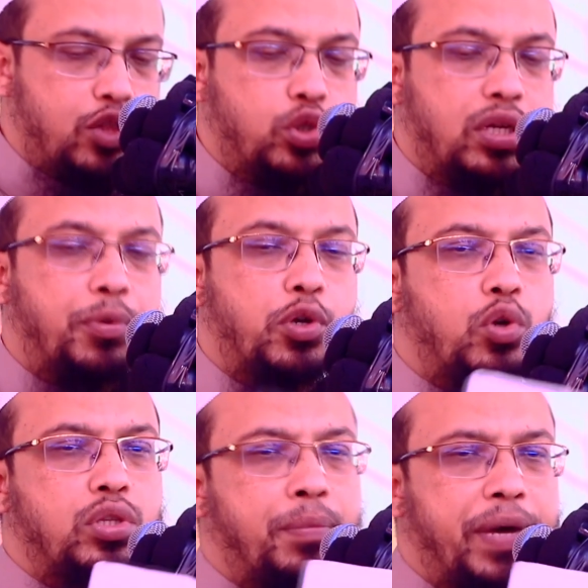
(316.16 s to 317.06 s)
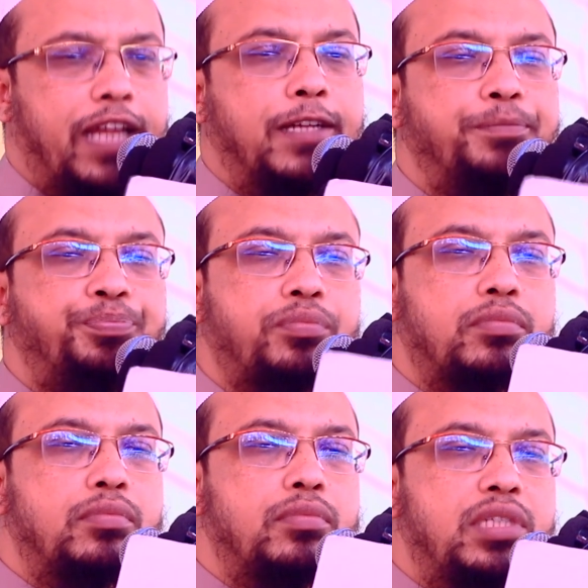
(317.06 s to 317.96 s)
ঈদ উদযাপন করতে পারে
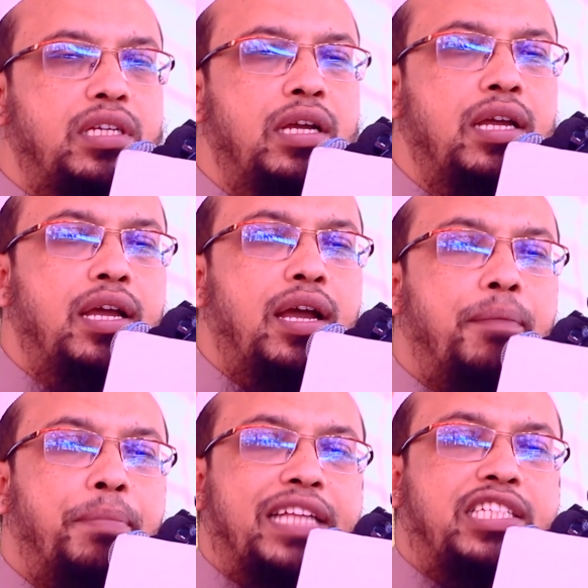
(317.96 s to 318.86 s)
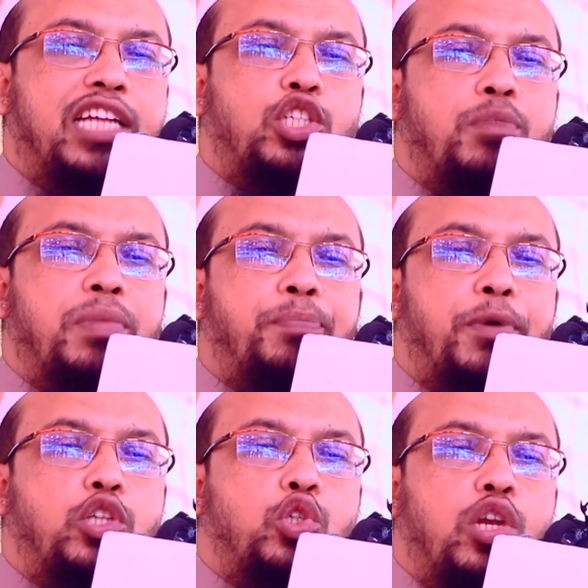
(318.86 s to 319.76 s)
বাচ্চা জন্মের
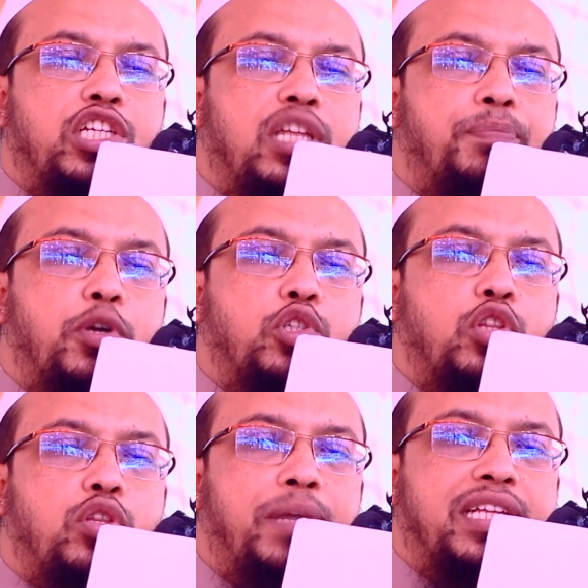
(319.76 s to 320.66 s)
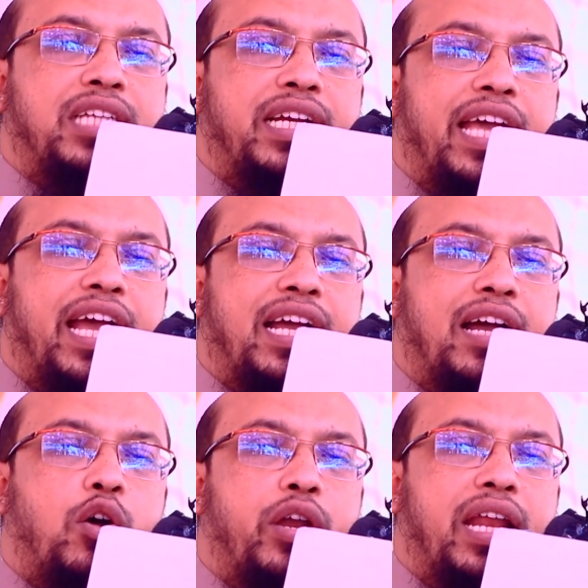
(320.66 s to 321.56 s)
পর চল্লিশ দিন পর্যন্ত বাচ্চাকে একা
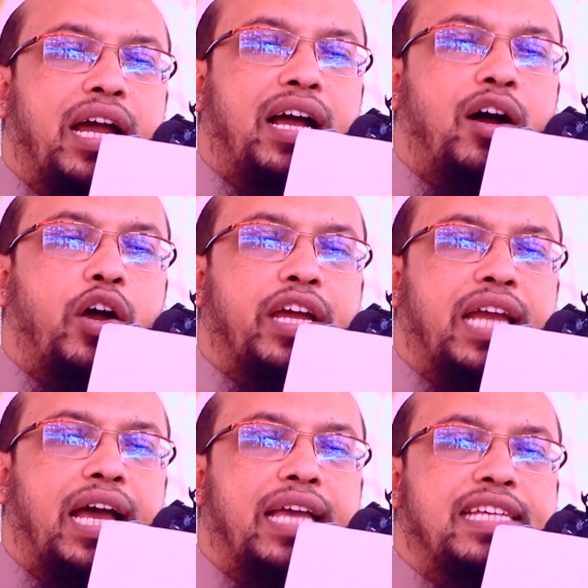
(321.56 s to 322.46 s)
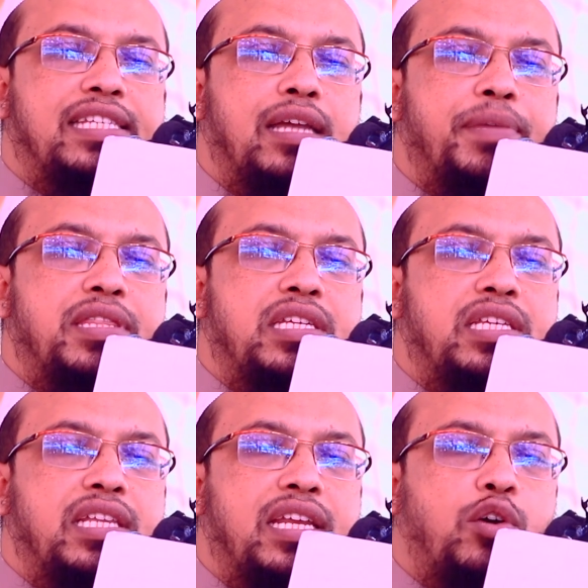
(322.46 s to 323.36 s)
ঘরে রাখা হয় না ইসলামের
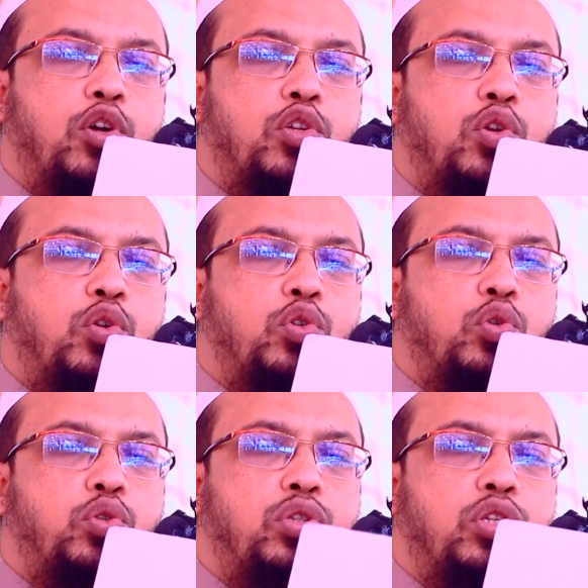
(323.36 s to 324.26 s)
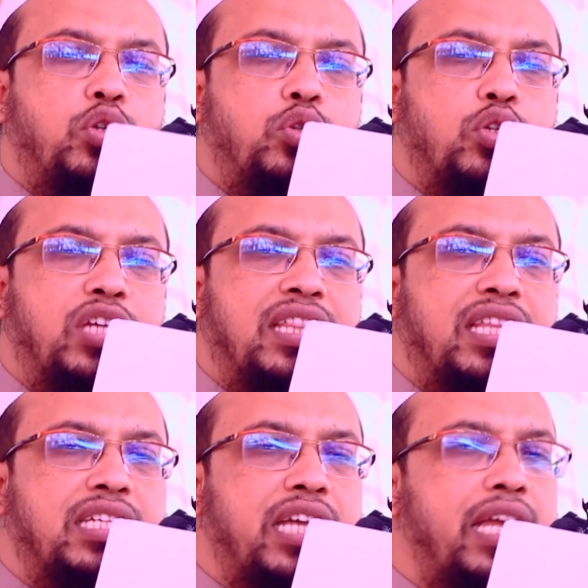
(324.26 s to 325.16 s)
দৃষ্টিতে এটা কতটুকু যুক্তিযুক্ত
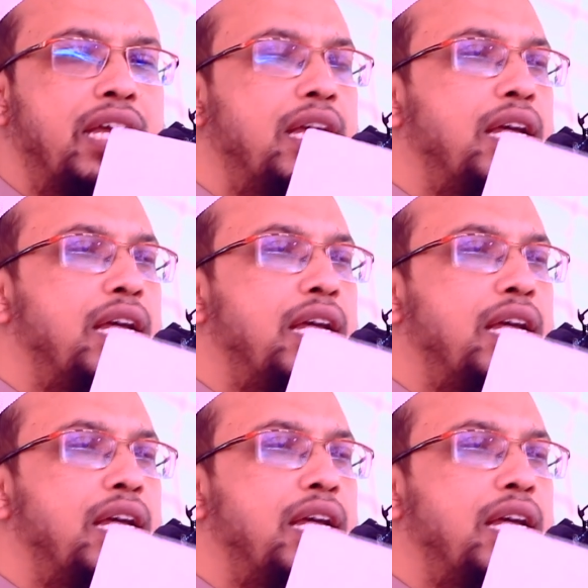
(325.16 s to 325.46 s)
জানতে চাই